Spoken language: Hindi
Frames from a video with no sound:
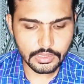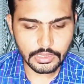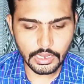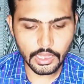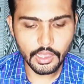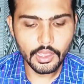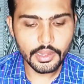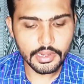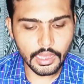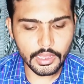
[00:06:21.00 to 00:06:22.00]
इसी तरह
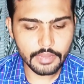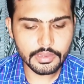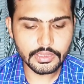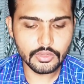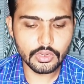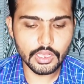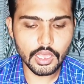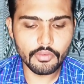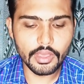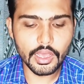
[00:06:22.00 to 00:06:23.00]
आगे बढ़ते हैं तो
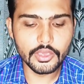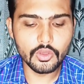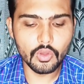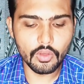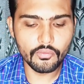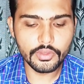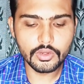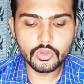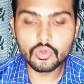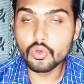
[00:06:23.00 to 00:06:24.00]
लिखा हुआ है आई
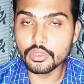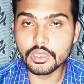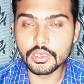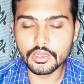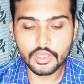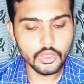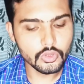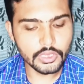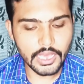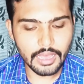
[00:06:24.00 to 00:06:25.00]
ऑफन गो देयर
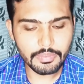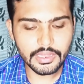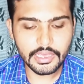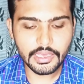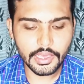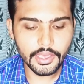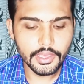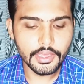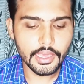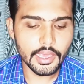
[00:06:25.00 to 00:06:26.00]
तो यहाँ पे देखें
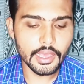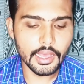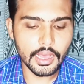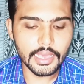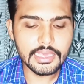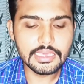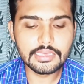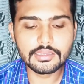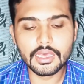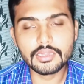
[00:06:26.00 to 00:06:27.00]
कि आई
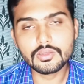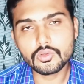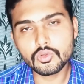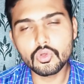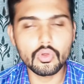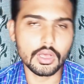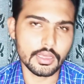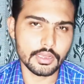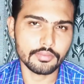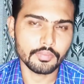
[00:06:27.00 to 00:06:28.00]
के साथ गो आ
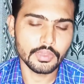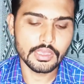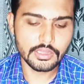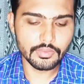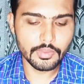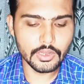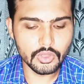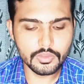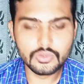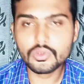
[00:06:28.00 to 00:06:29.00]
रहा है सबसे पहले
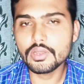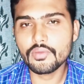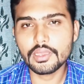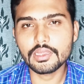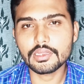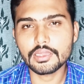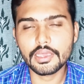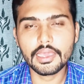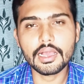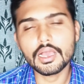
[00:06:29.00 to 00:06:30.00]
तो हम इसको डिफाइन करते
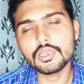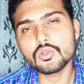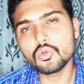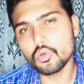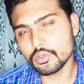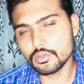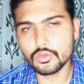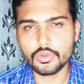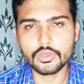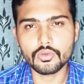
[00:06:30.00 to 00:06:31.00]
हैं कि आई गोज़
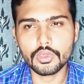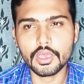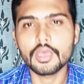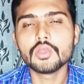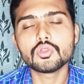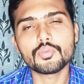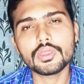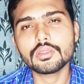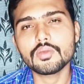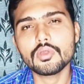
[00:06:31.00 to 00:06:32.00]
क्यों नहीं हो गया तो
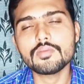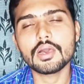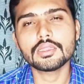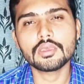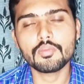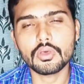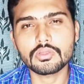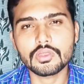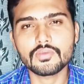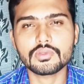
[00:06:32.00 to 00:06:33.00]
फिर से वही बात कि
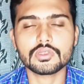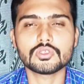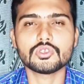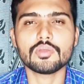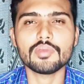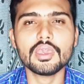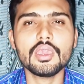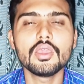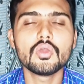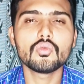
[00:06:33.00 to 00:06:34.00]
पॉजिटिव स्ट्रक्चर
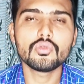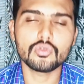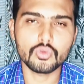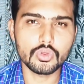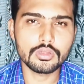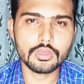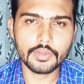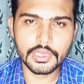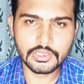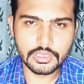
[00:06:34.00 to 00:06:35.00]
में उन रूल्स को
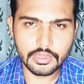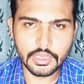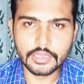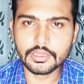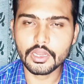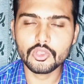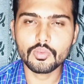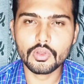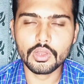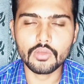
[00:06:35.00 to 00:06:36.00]
बड़े अच्छे से याद करें
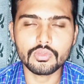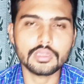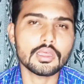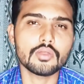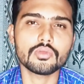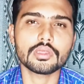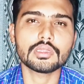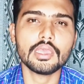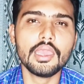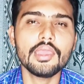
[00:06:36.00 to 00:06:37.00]
जो प्रोनाउन से ताल्लुक़
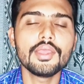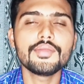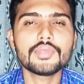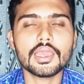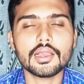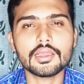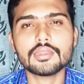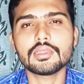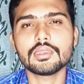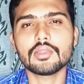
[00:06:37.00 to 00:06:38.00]
रखते हैं कि
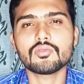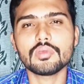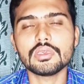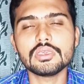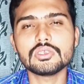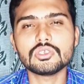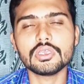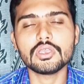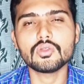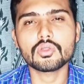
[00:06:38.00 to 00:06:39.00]
अगर सेंटेंस में ही
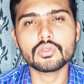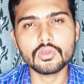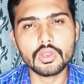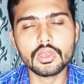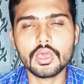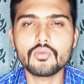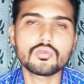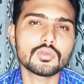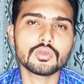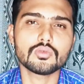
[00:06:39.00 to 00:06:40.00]
शीट और सिंगुलर
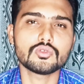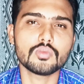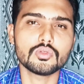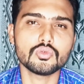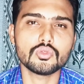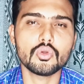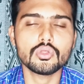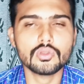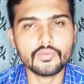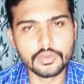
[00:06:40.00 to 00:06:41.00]
नाउंस में से कुछ मौजूद
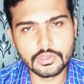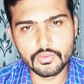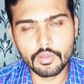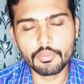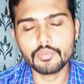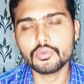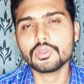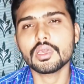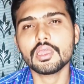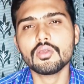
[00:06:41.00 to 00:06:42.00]
हो तो फर्स्ट फॉर्म भी
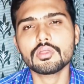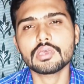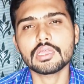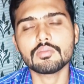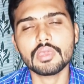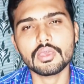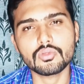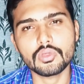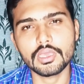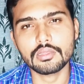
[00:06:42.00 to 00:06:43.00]
पुट करें और साथ में
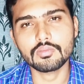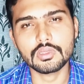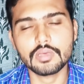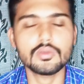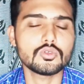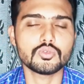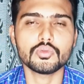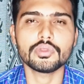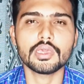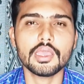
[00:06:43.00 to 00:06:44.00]
एस और एस में से भी कुछ
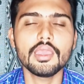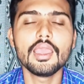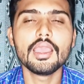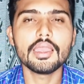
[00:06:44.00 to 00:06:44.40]
पुट करें